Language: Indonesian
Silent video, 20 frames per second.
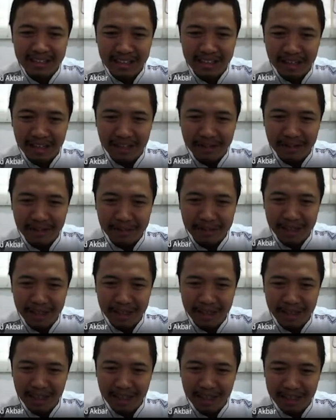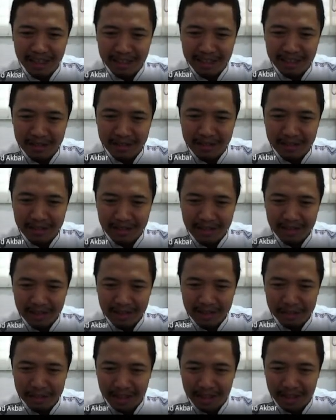level paling atas dulu ini
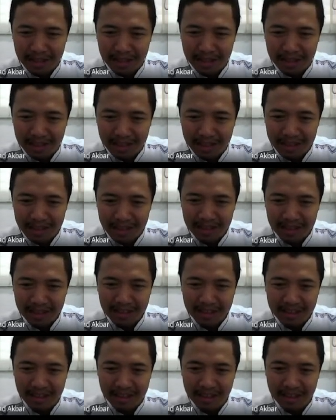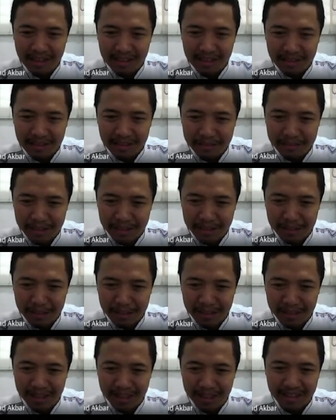perkalian dari
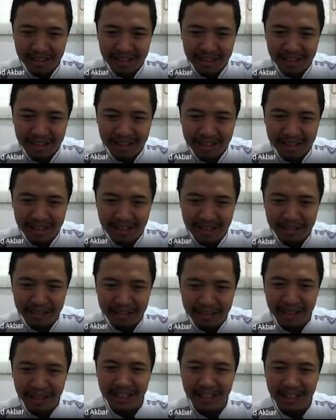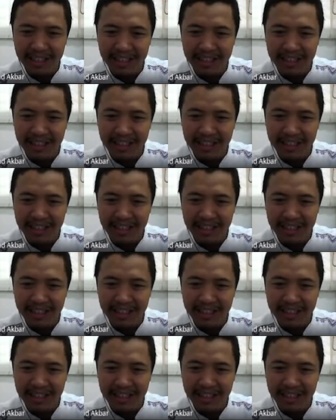penambahan dari perkalian